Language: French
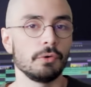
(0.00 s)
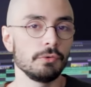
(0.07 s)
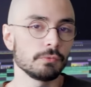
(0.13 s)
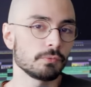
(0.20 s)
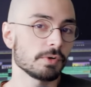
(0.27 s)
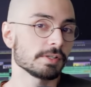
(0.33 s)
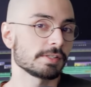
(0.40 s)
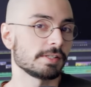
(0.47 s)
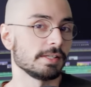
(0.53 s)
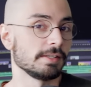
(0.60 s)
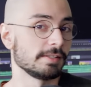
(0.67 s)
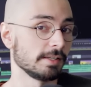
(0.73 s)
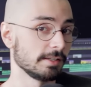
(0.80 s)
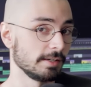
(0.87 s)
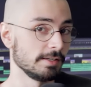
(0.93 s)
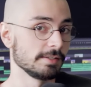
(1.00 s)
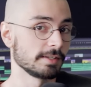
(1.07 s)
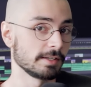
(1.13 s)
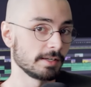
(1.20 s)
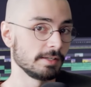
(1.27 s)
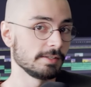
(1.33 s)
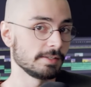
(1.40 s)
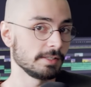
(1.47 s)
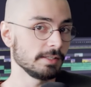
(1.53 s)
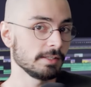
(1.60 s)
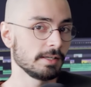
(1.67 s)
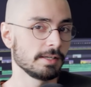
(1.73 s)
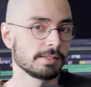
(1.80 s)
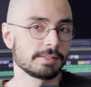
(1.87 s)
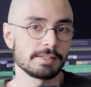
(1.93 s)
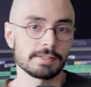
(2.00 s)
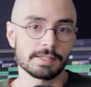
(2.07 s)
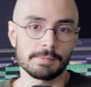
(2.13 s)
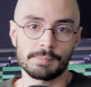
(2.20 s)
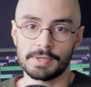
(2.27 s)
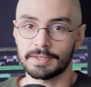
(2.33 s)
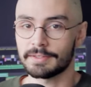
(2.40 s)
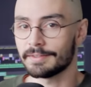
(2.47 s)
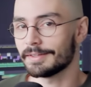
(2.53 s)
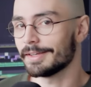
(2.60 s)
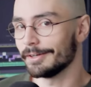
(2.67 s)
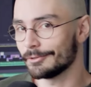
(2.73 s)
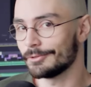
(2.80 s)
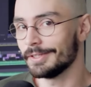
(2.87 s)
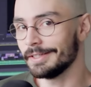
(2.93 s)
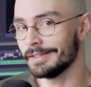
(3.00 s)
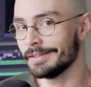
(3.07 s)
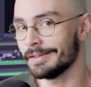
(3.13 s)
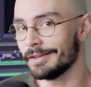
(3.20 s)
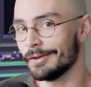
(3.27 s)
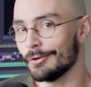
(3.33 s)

Une fois ces analyses réalisées, ces impacts calculés,